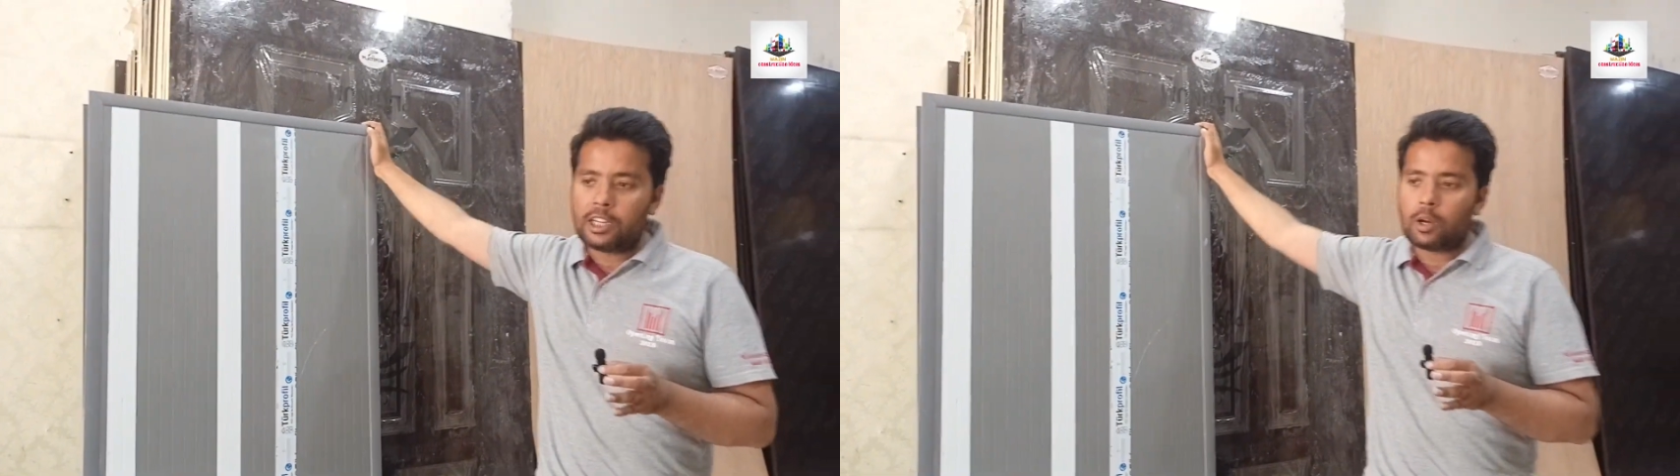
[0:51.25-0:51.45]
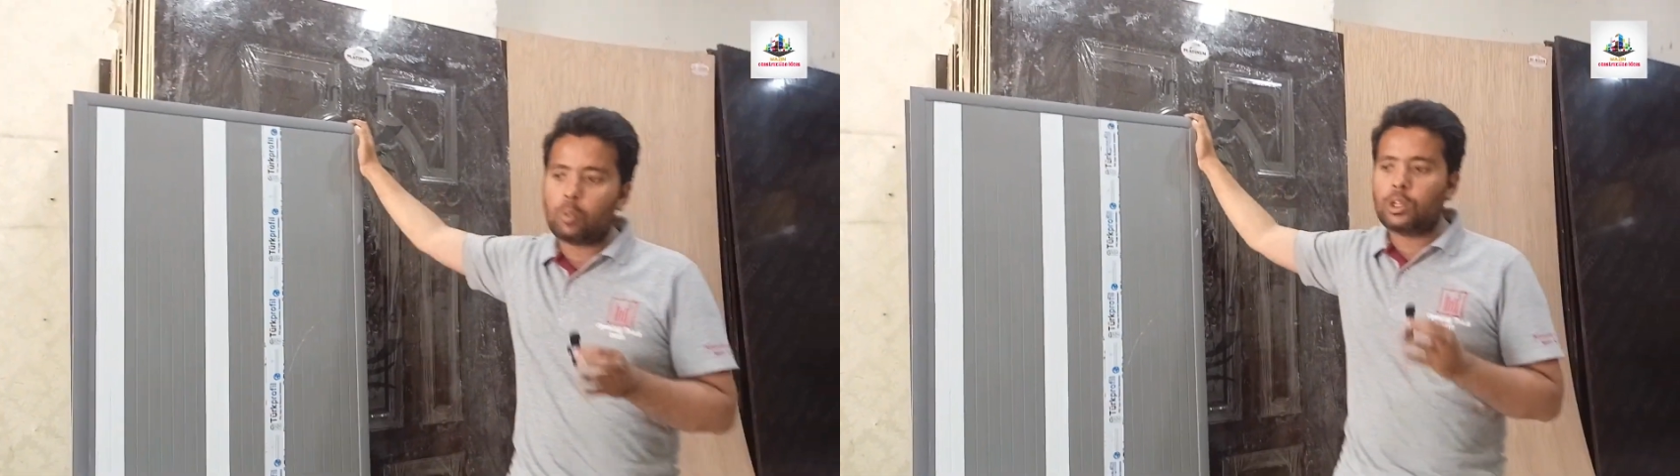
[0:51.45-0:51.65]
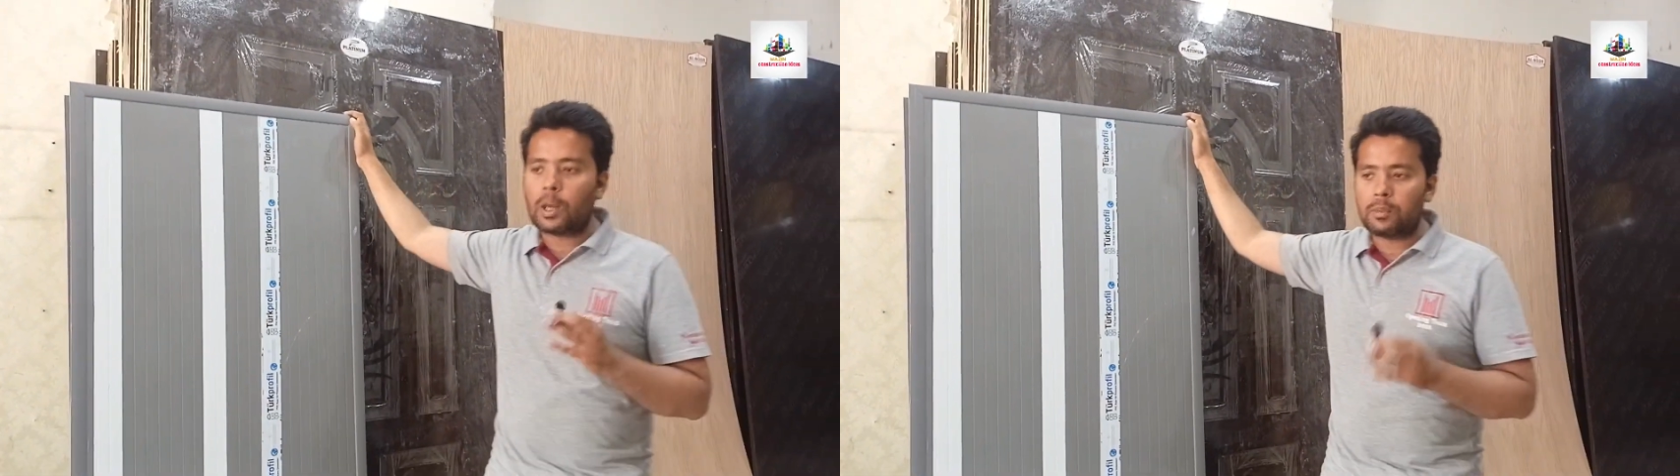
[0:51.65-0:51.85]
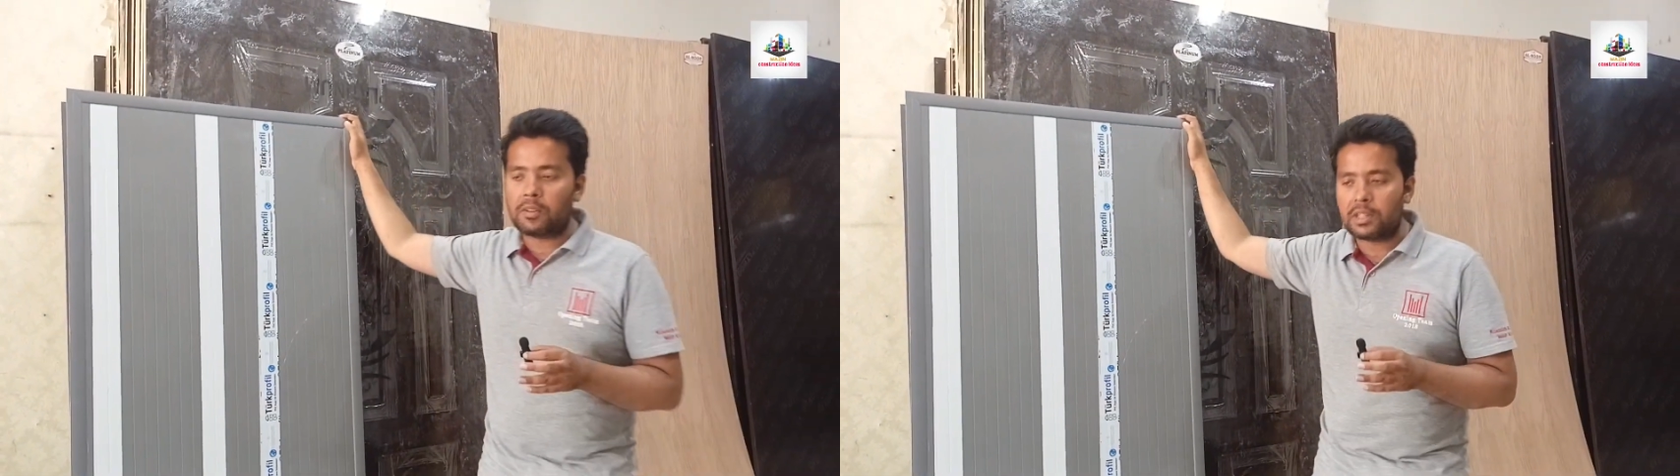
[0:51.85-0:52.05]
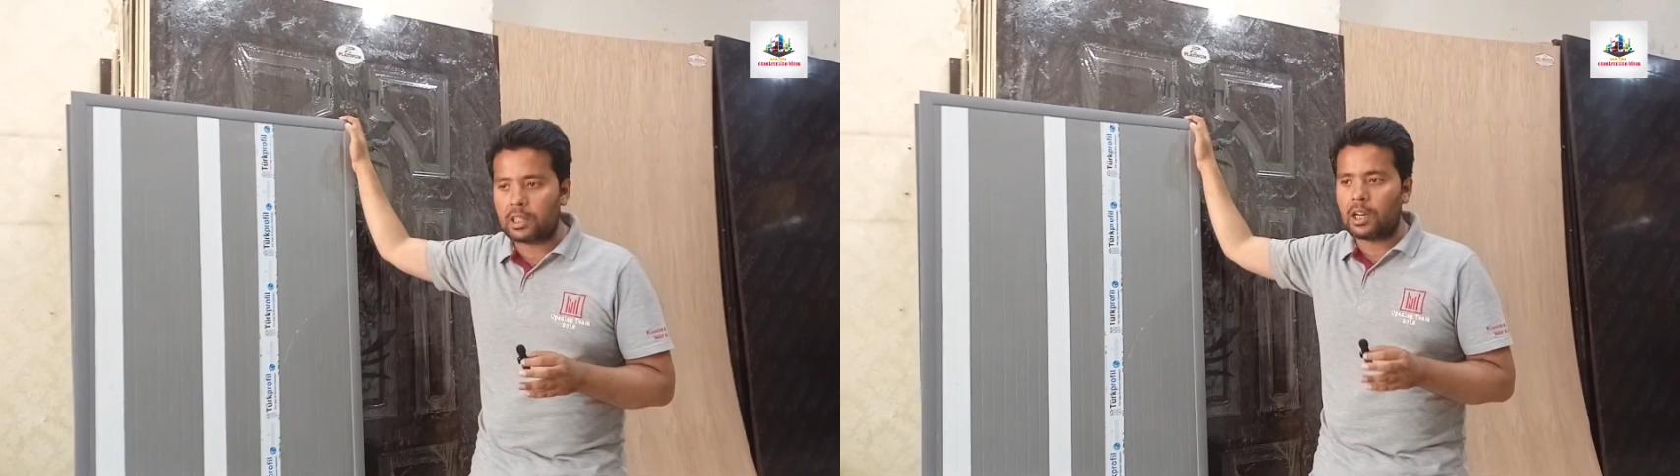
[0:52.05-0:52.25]
एरिया उधर
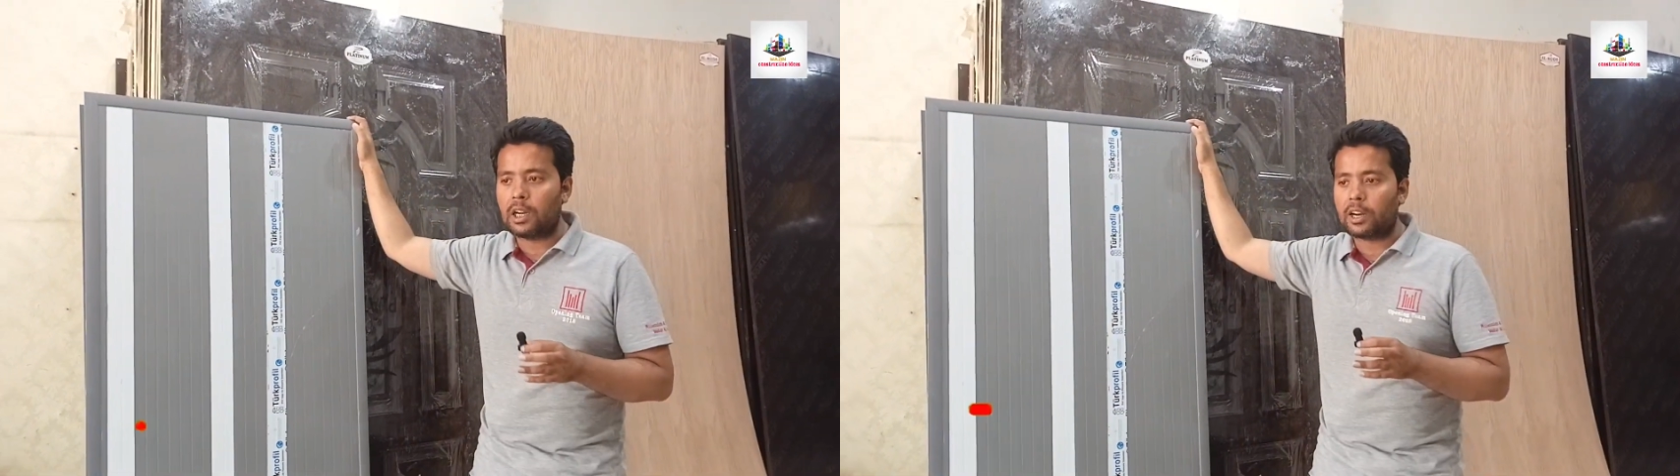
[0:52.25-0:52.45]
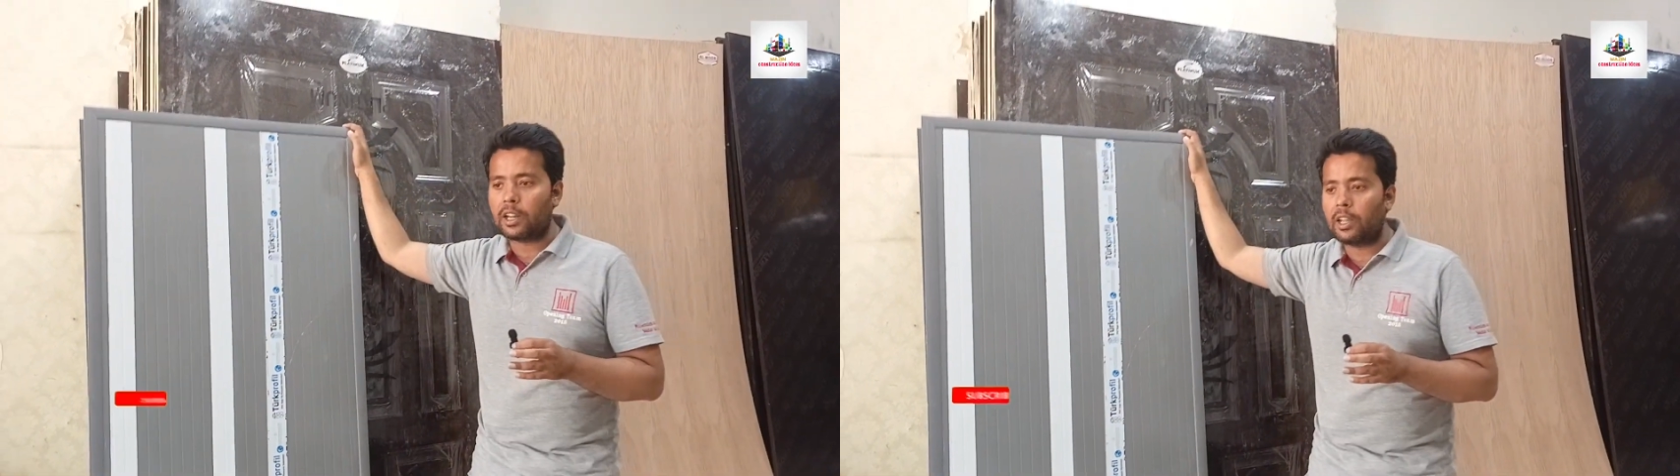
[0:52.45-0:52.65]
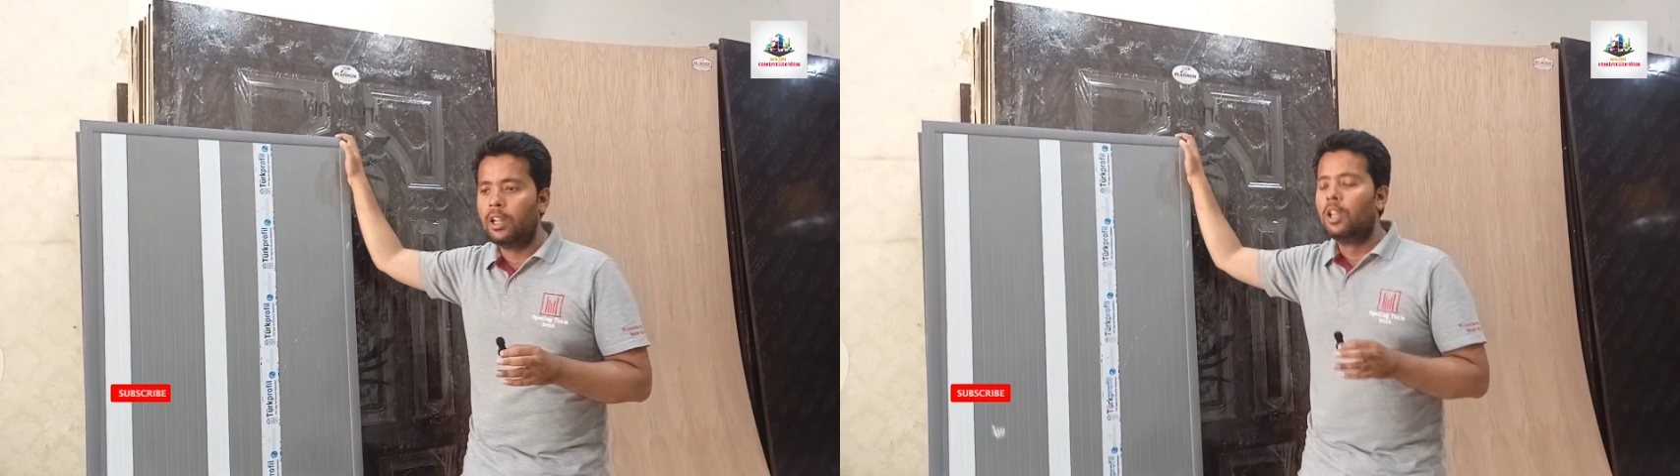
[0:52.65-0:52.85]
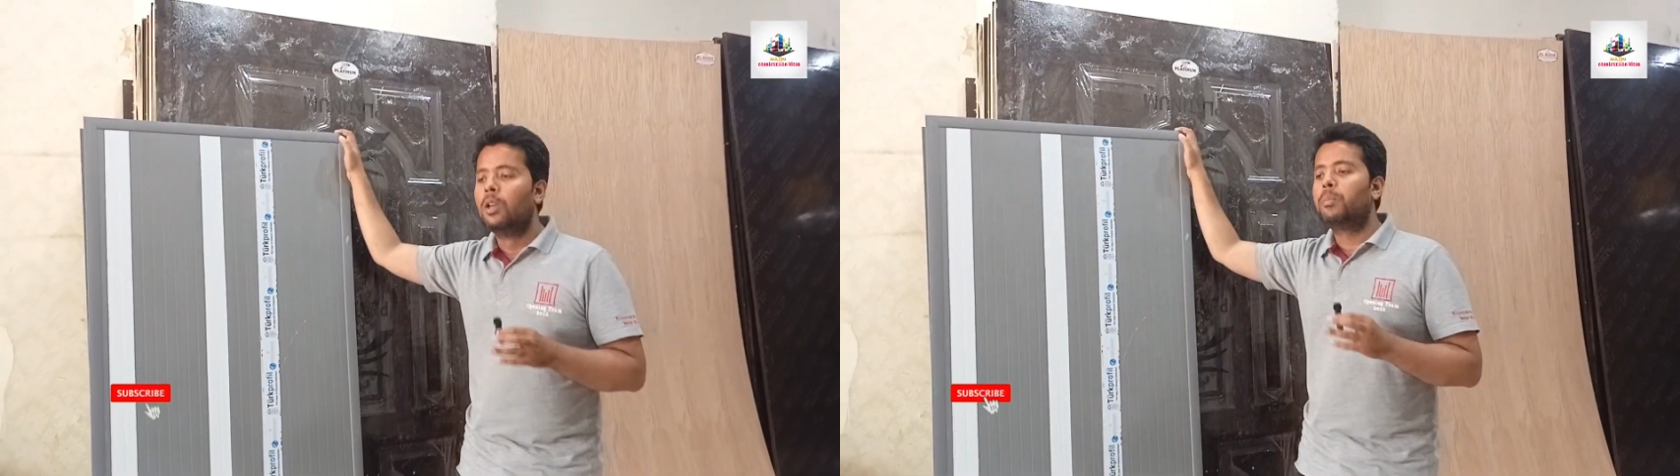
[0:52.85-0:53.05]
आप दरवाज़ा लगा रहे हैं